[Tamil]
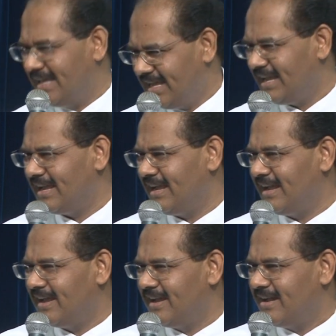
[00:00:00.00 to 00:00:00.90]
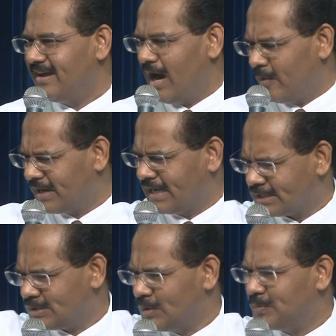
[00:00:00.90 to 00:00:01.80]
ஏன் அவர்
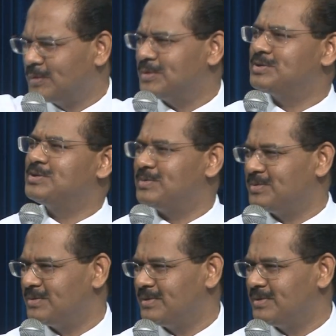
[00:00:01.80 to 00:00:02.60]
கருத்தில் ஒப்பு கொடுத்துட்டோம்